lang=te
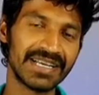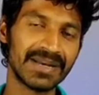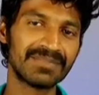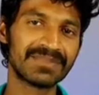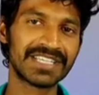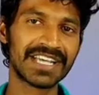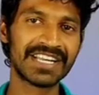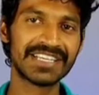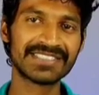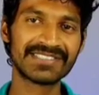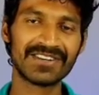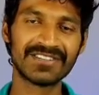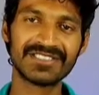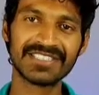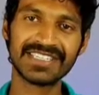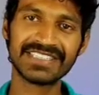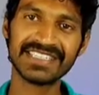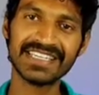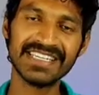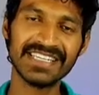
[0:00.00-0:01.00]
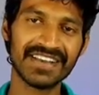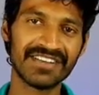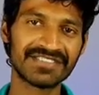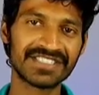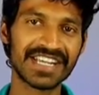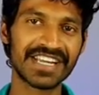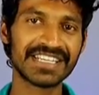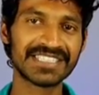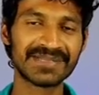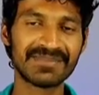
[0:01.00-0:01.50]
ఎం సిరీస్ని వచ్చేసి
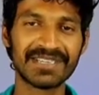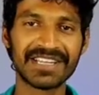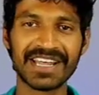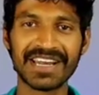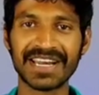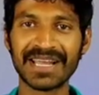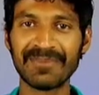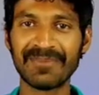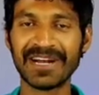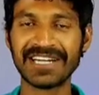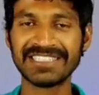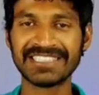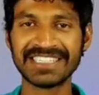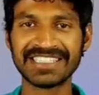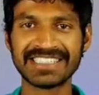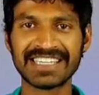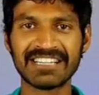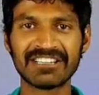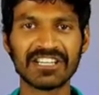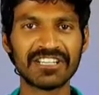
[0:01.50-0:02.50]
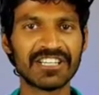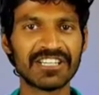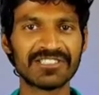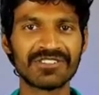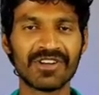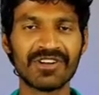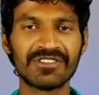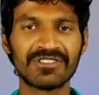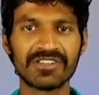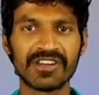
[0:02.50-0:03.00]
ఎఫ్ సిరీస్ మీద రీబ్రాండ్ చేసి అయితే
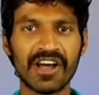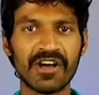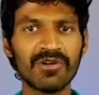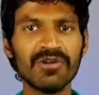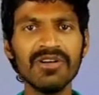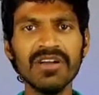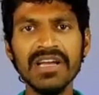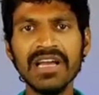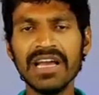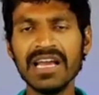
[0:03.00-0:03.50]
తీసుకుని వస్తున్నారు